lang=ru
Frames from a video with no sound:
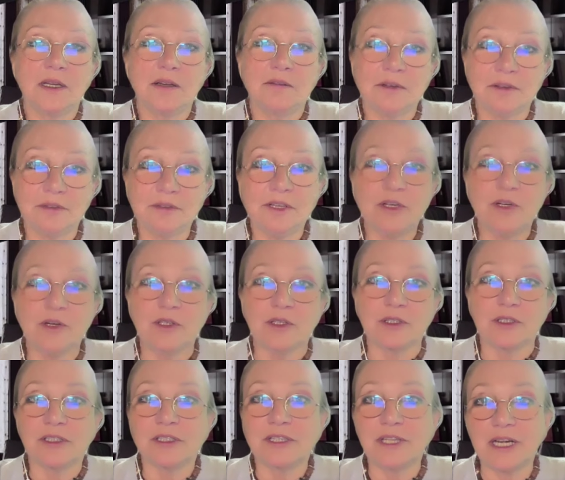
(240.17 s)

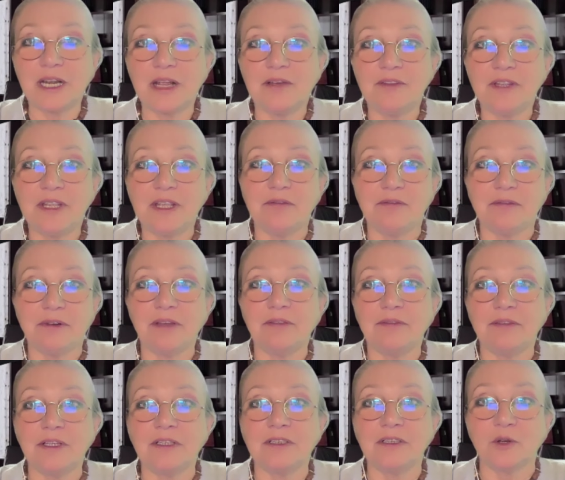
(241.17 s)
Вавилон, древний
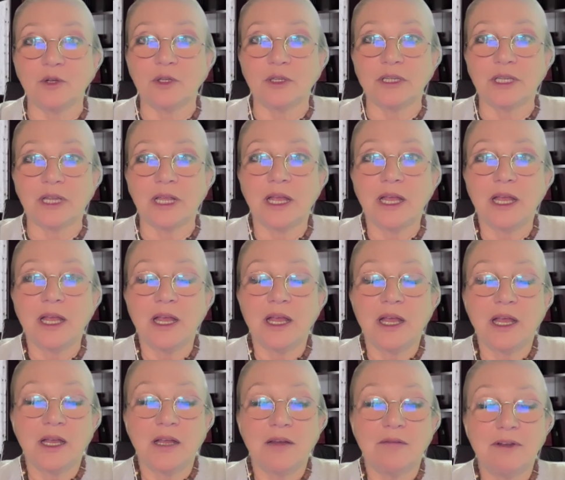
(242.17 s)
Вавилон –
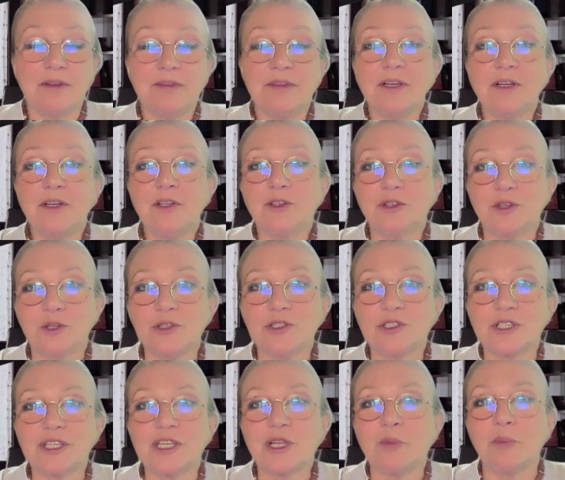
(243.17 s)
Вавилон
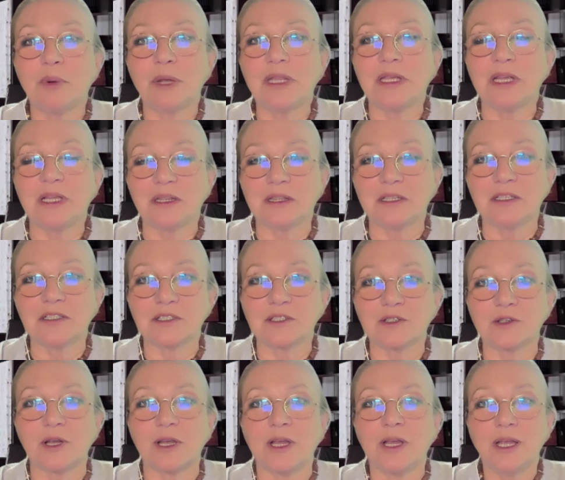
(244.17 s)
тоже непонятно
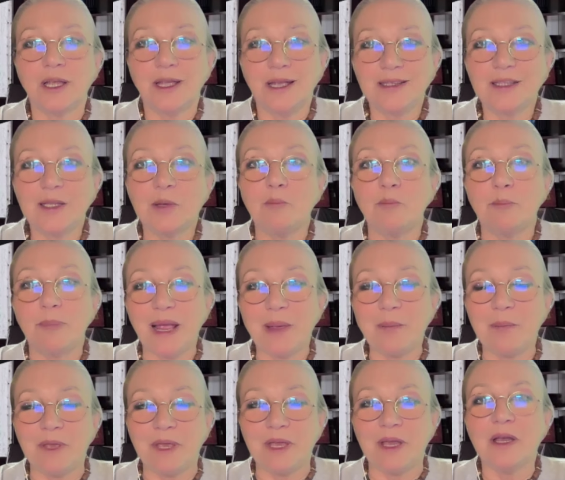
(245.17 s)
что. Это
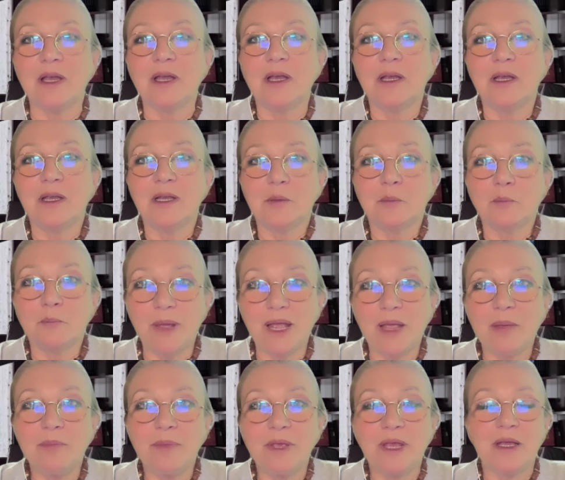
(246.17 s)
Бэби,
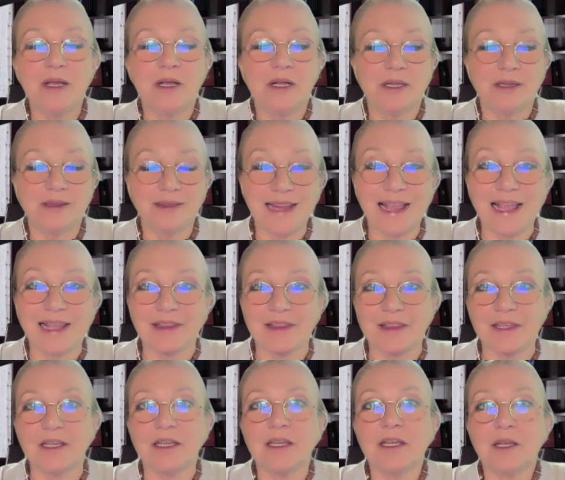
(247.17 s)
Бэби
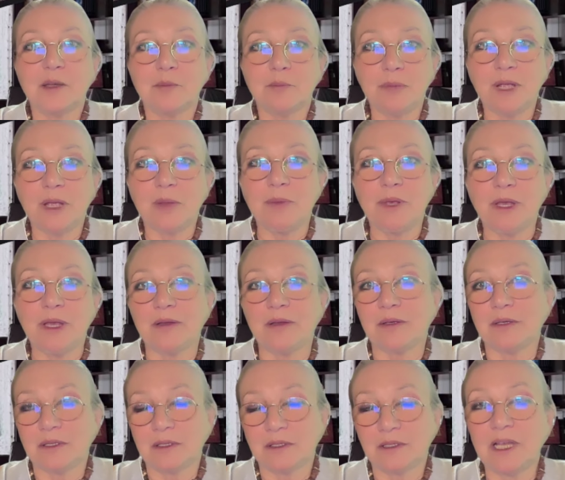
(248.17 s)
Ленд, Бэби,
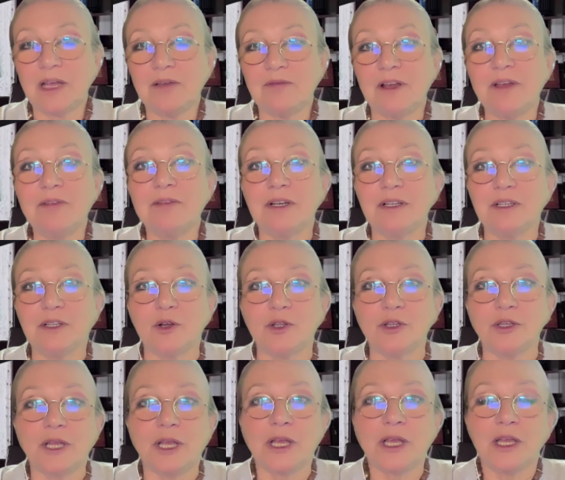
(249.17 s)
да,
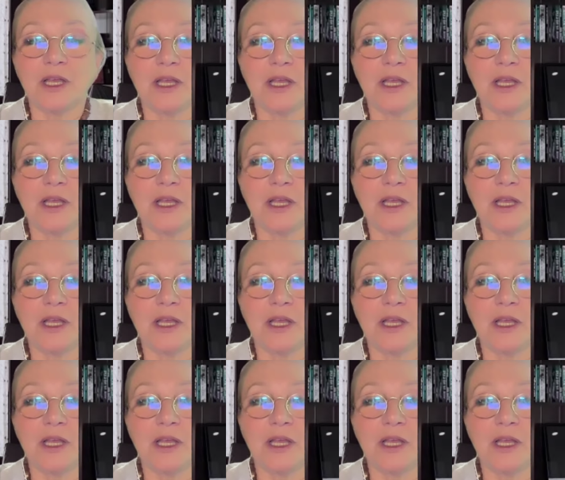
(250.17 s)
Вавилон.